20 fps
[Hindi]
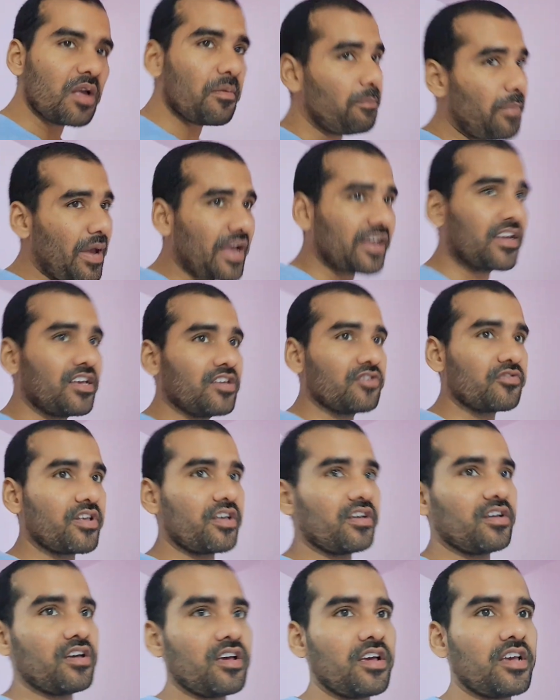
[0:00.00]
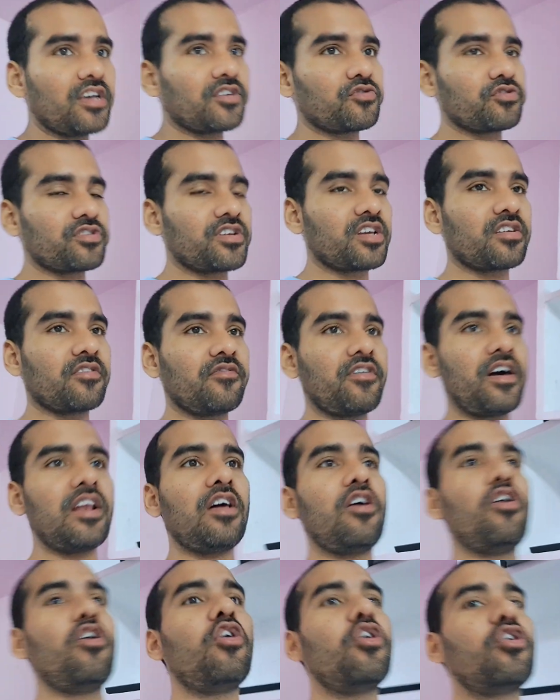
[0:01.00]
बैंक एसोसिएशन uh, वाला
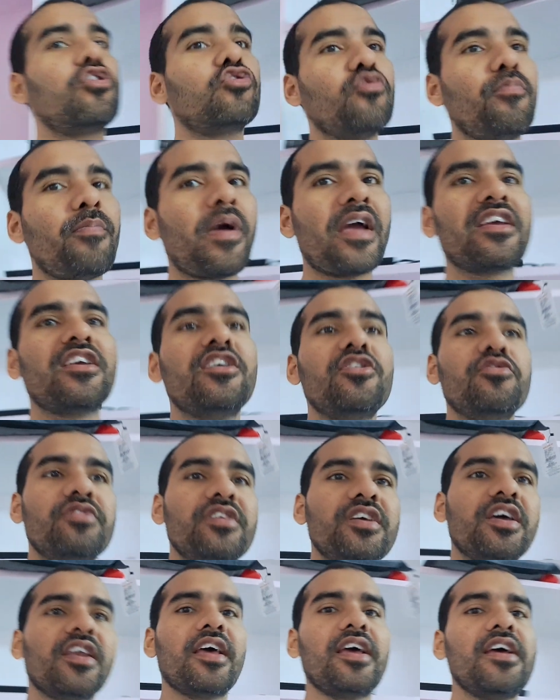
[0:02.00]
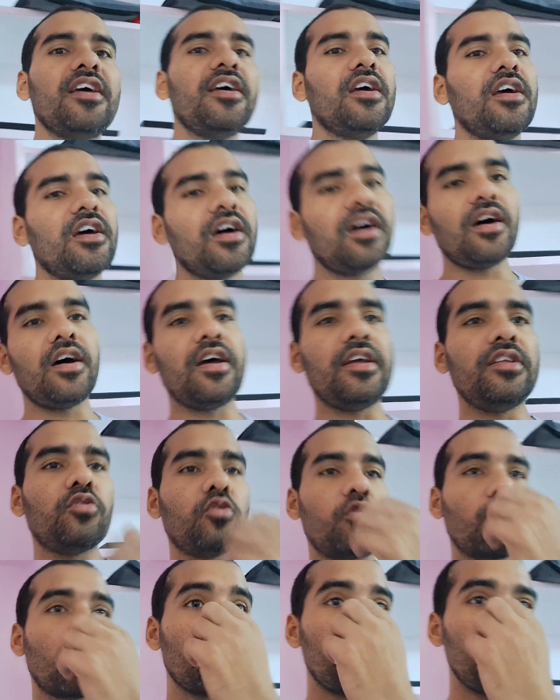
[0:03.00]
और जो बैंक यूनियन है uh, इन
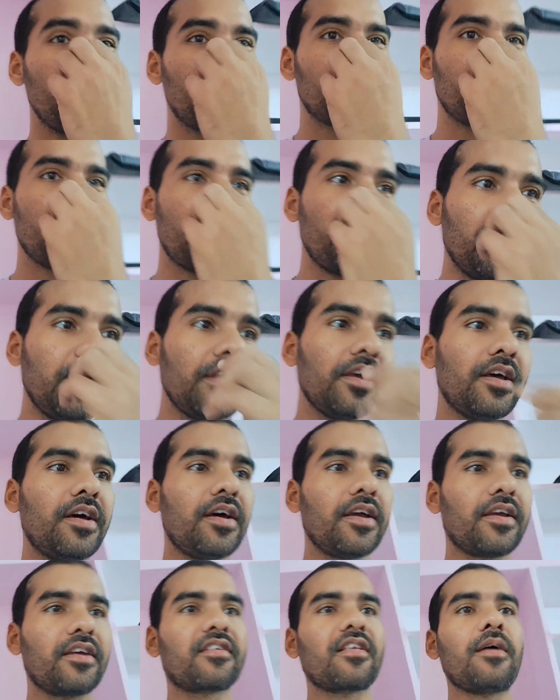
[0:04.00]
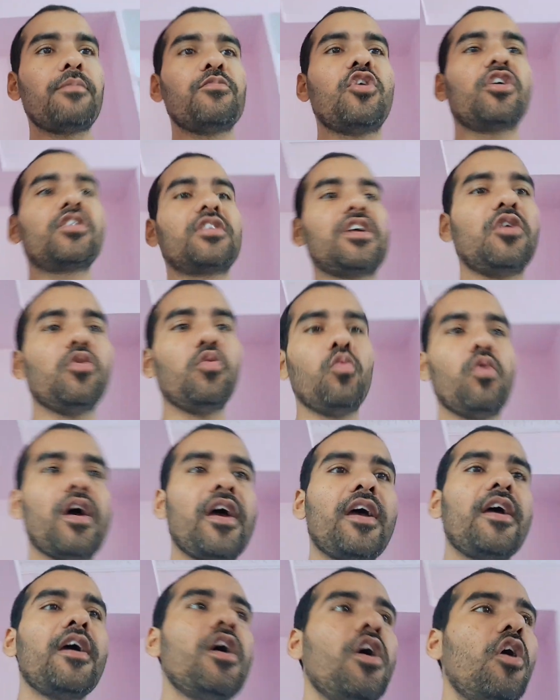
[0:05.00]
दोनों के बीच में भी uh, एक समझौता हुआ
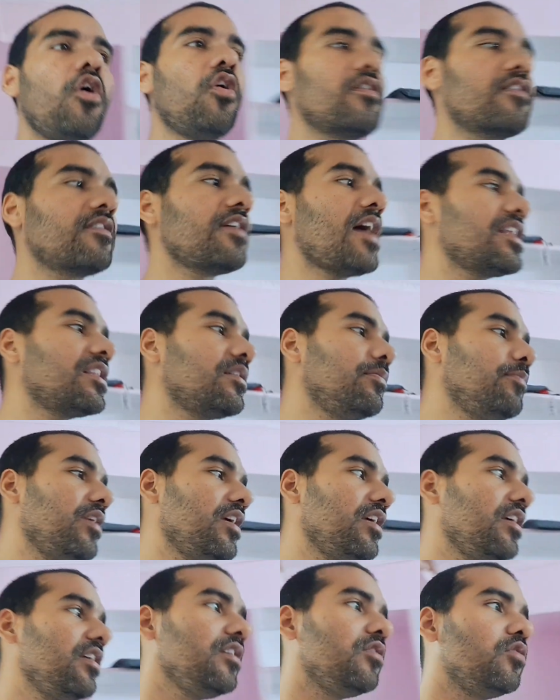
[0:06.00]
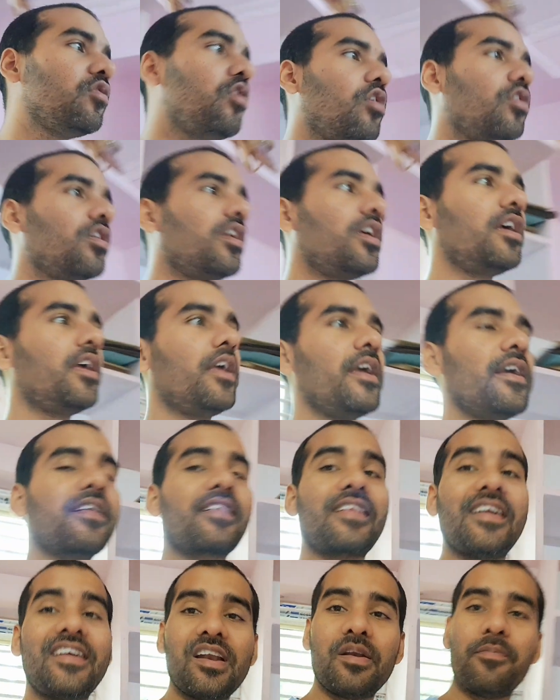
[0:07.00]
है और साथ में ही उन्होंने एक
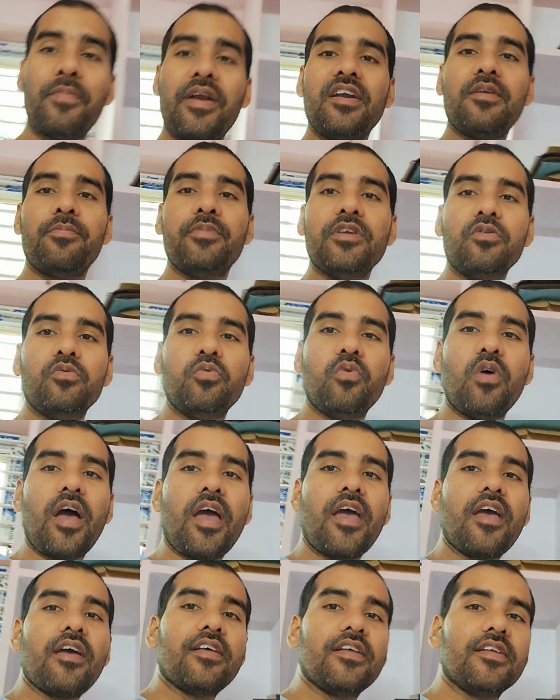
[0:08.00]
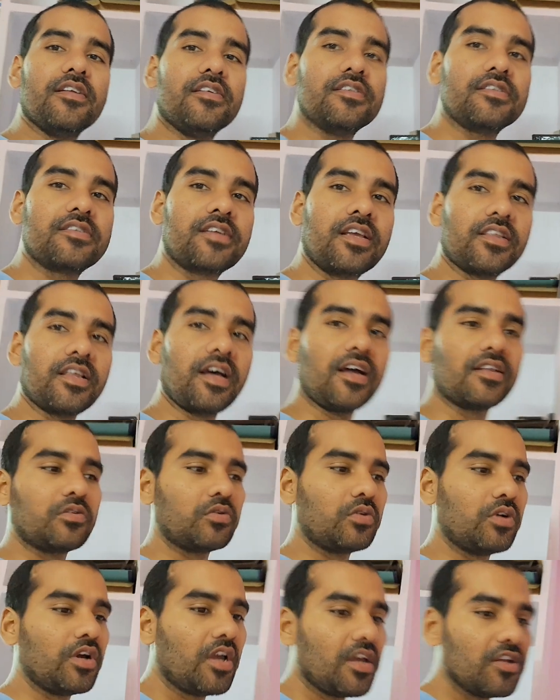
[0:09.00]
सेटलमेंट भी हुआ है जिसके तहत
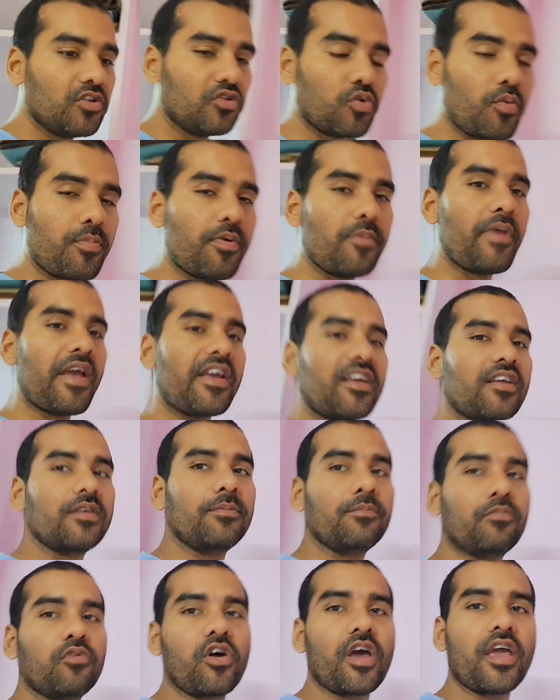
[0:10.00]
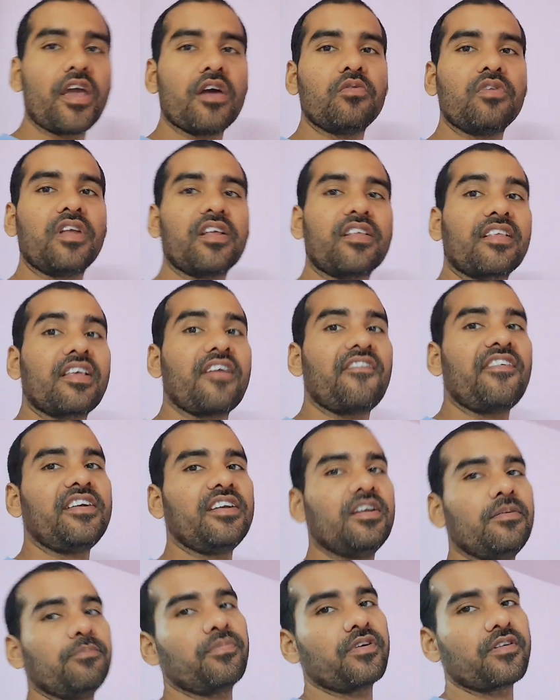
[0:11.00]
जो भी बैंक एम्प्लॉय हैं उन्हें
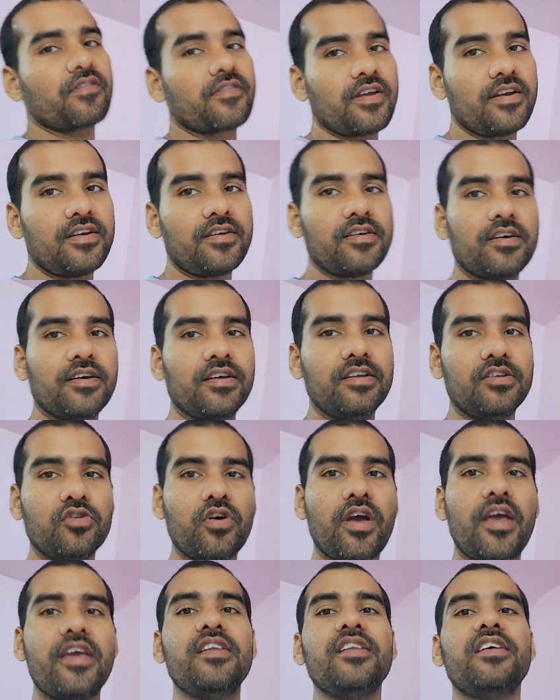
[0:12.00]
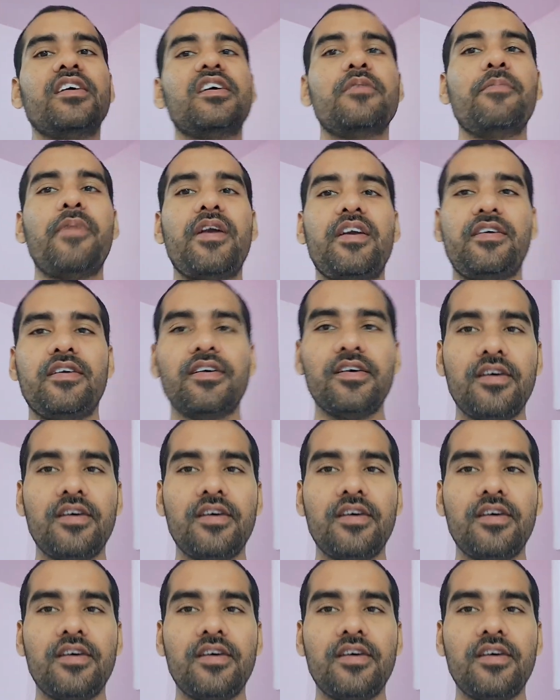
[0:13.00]
सेवेंटीन परसेंट जो है इंक्रीमेंट